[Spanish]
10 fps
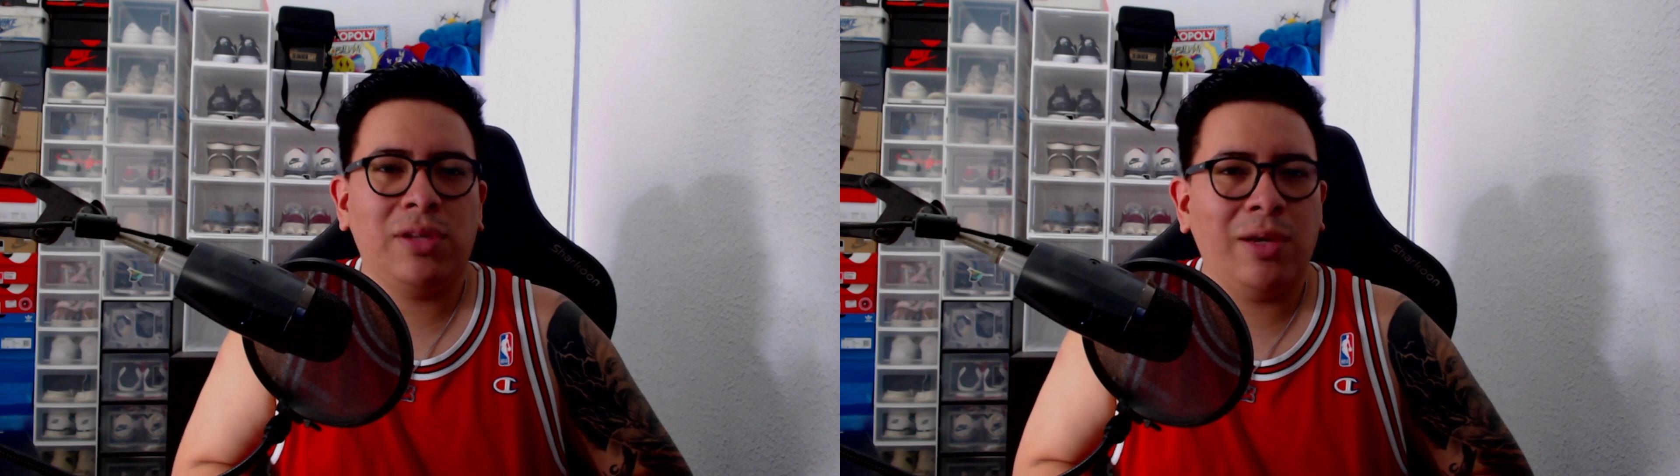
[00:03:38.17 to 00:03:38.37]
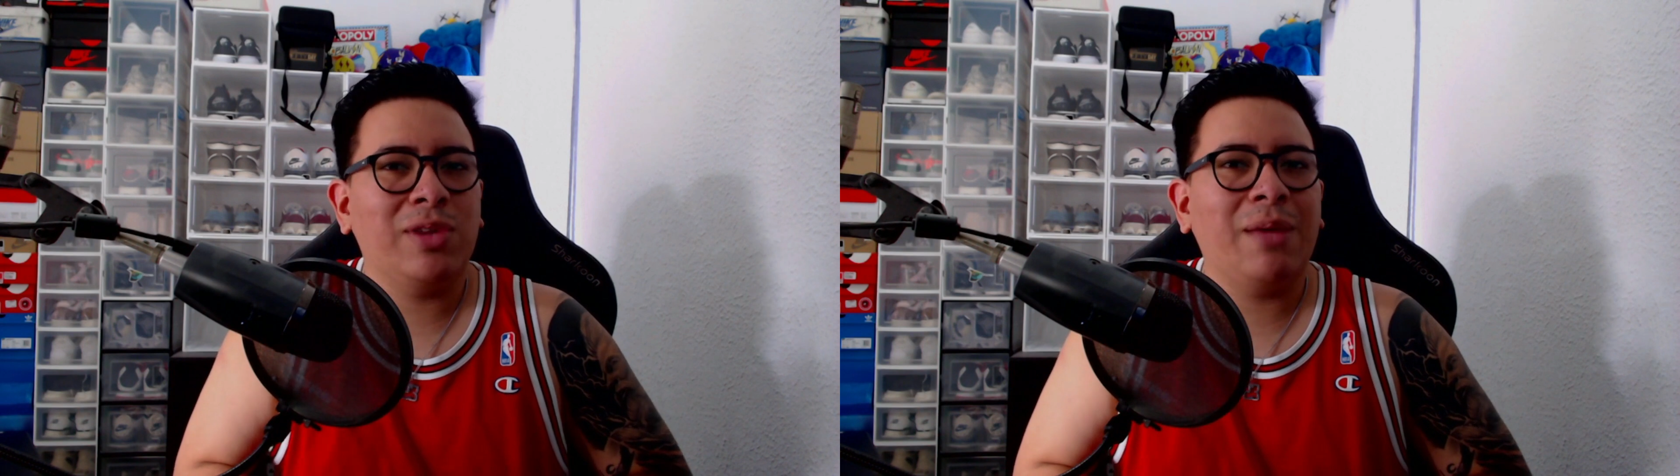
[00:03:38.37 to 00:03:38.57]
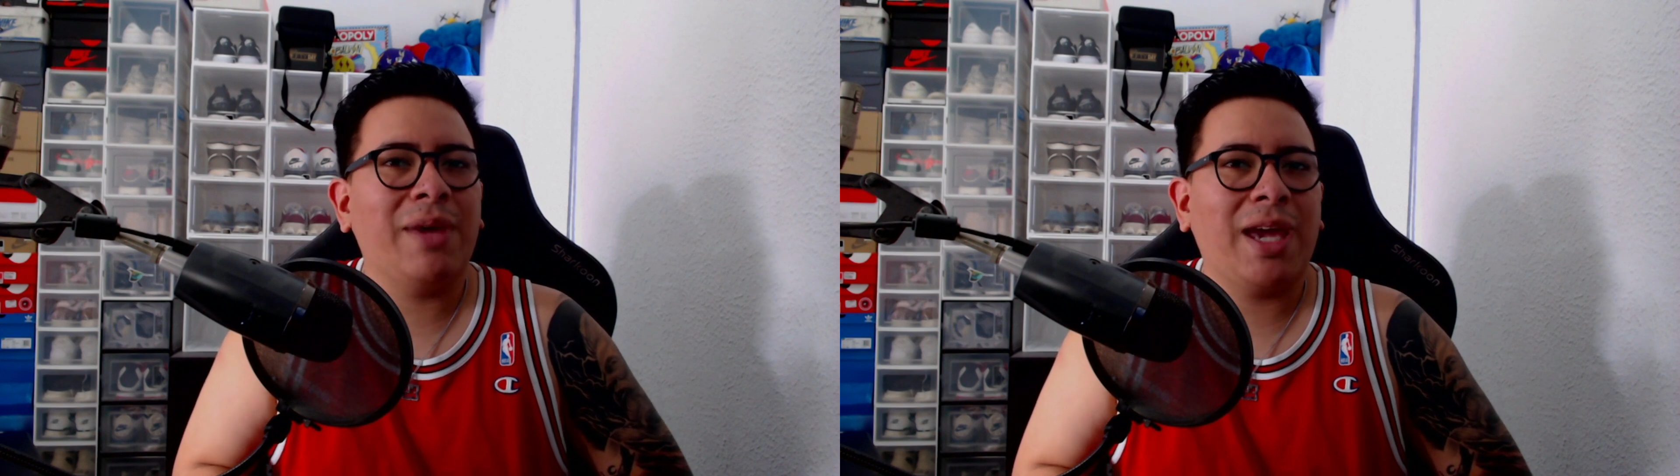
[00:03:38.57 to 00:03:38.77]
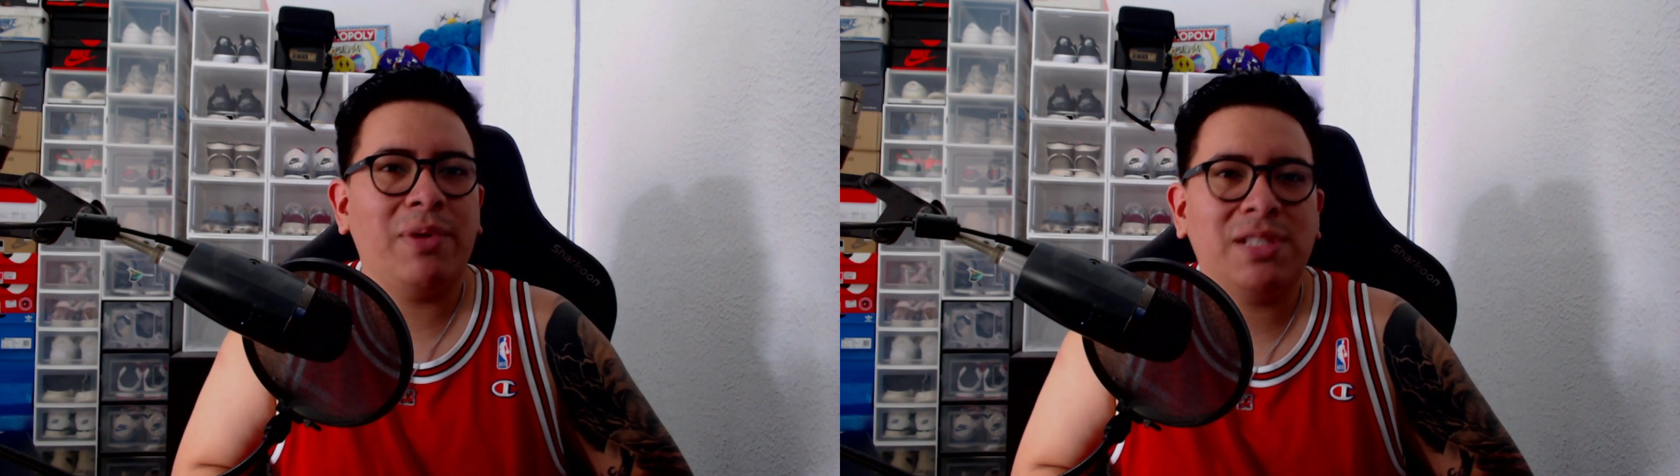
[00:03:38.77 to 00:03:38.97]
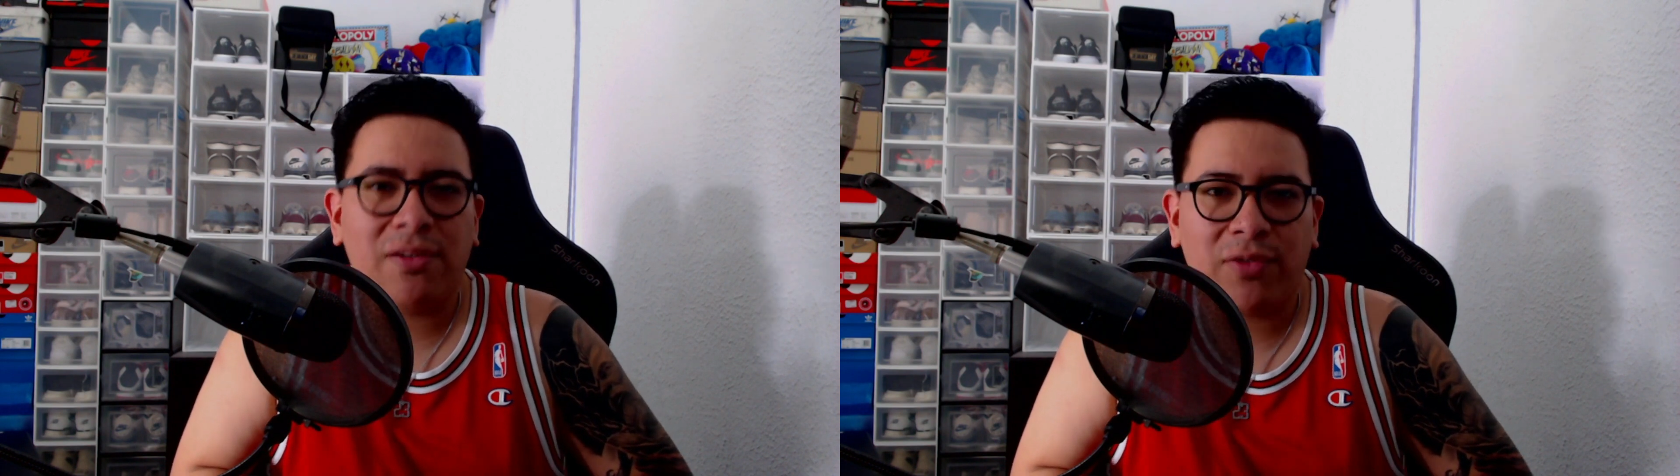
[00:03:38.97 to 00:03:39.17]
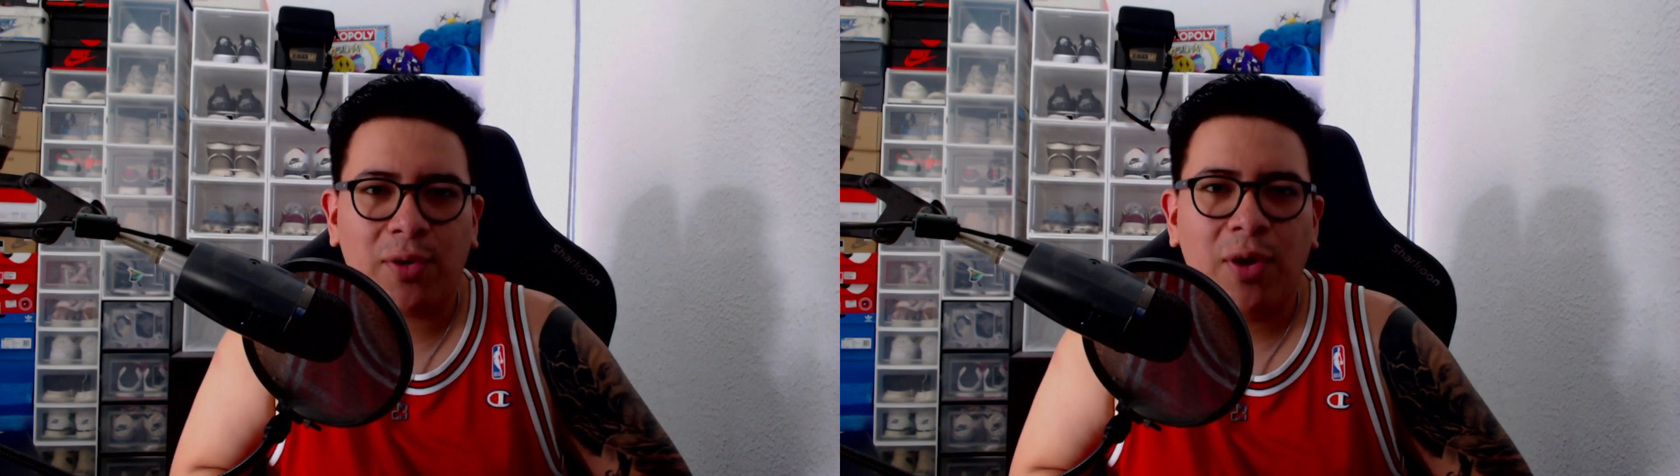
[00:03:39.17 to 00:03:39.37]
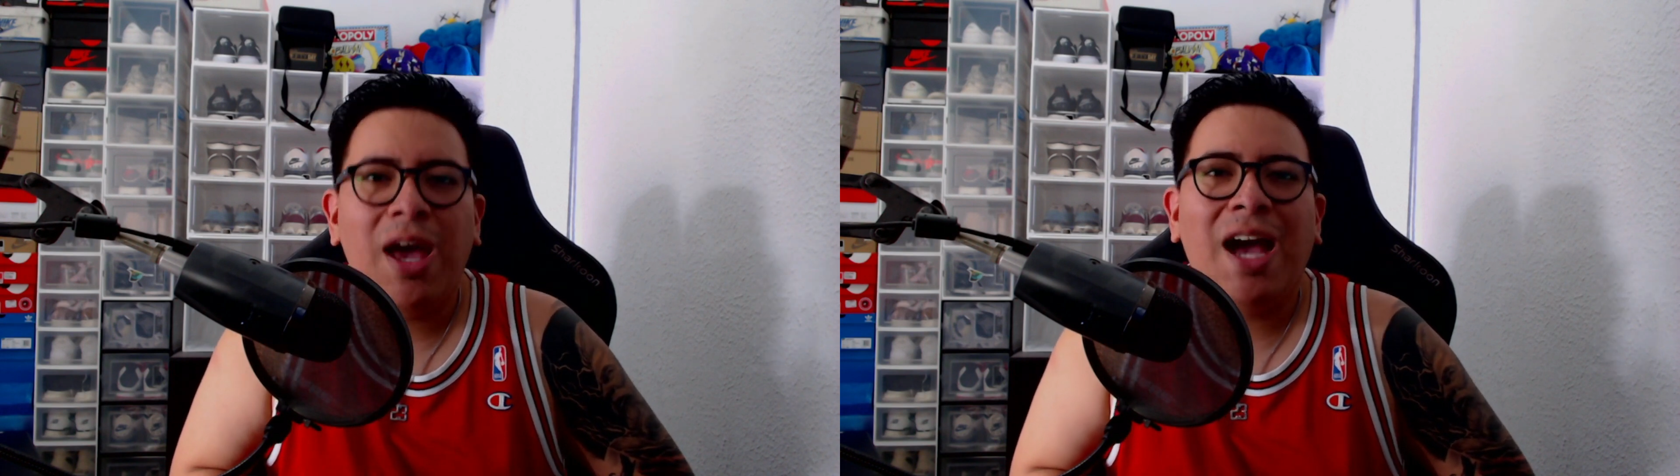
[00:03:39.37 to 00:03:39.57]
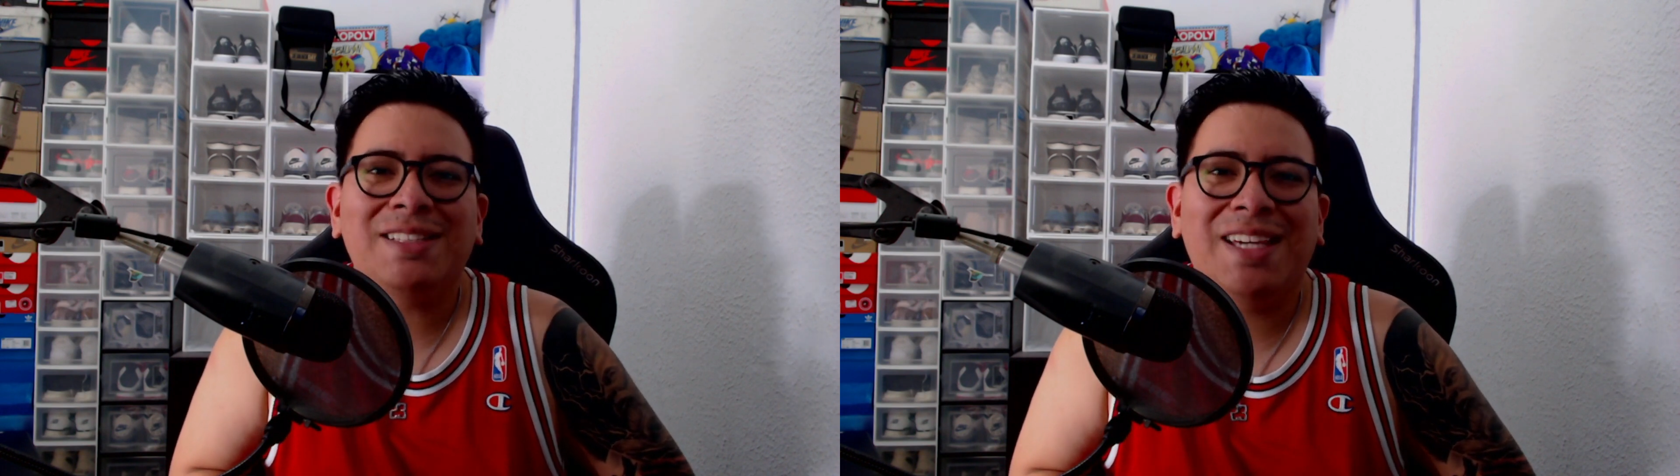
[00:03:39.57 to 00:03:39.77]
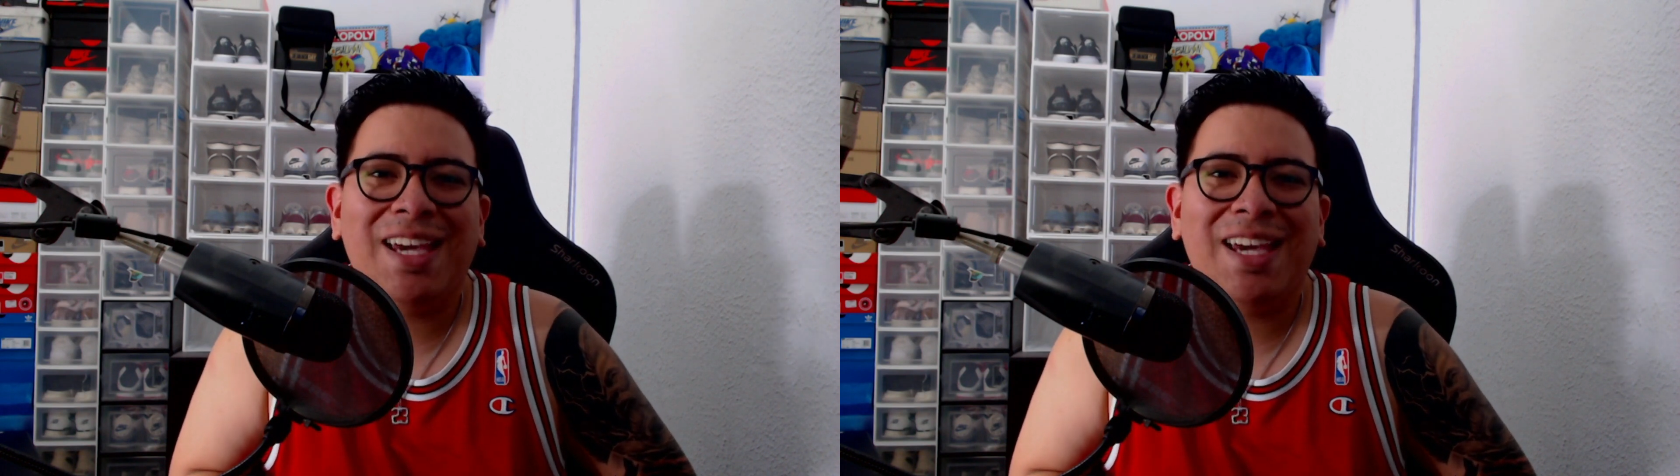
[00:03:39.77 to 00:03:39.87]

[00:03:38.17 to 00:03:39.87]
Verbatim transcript: de un tema en específico. Así que